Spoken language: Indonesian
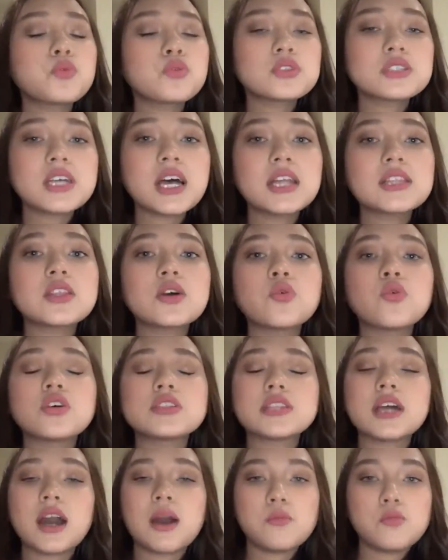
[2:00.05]
pulsa atau
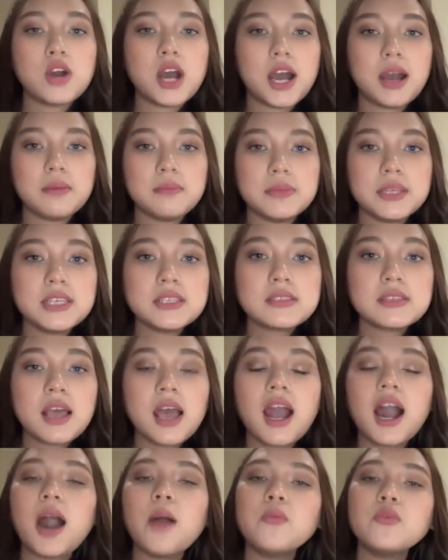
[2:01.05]
kuota kamu habis,
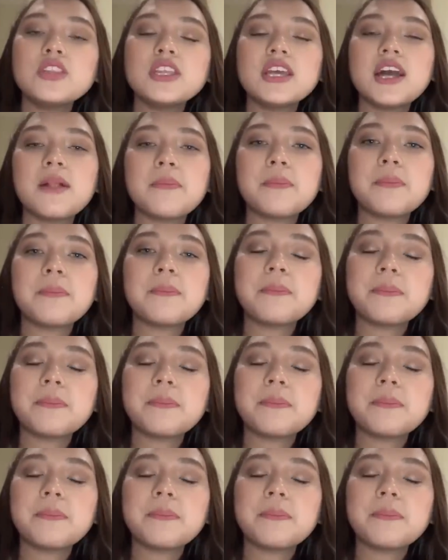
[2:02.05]
kamu tinggal